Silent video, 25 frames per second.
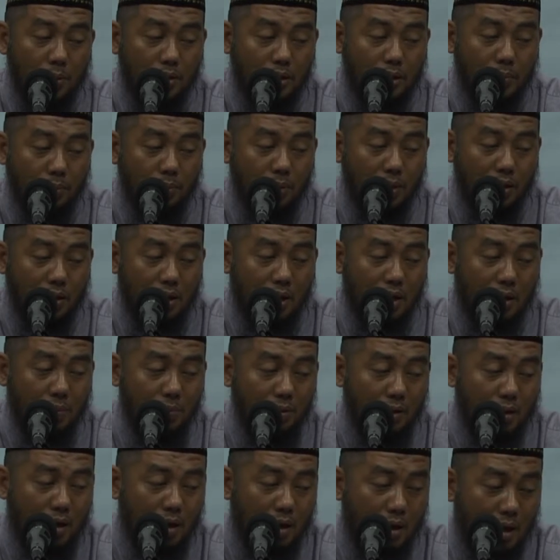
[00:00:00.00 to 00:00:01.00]
macam
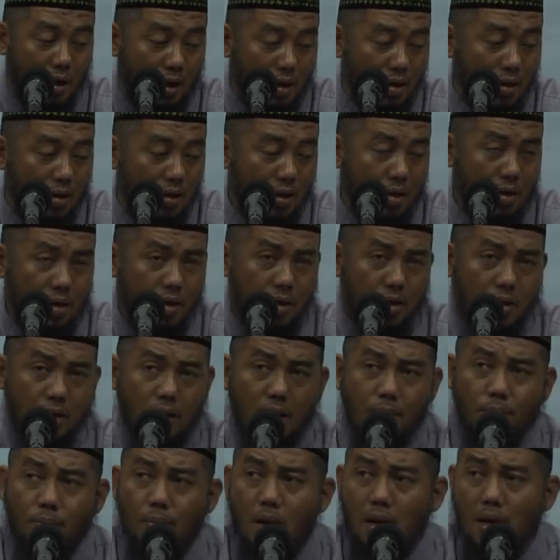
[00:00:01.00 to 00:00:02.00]
perkara-perkara
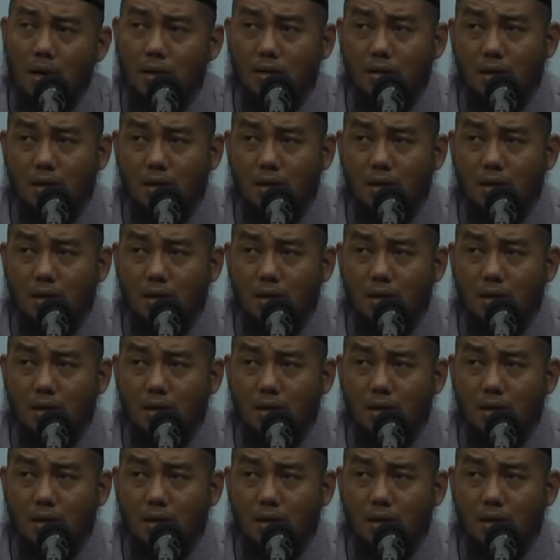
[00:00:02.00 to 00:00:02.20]
yang para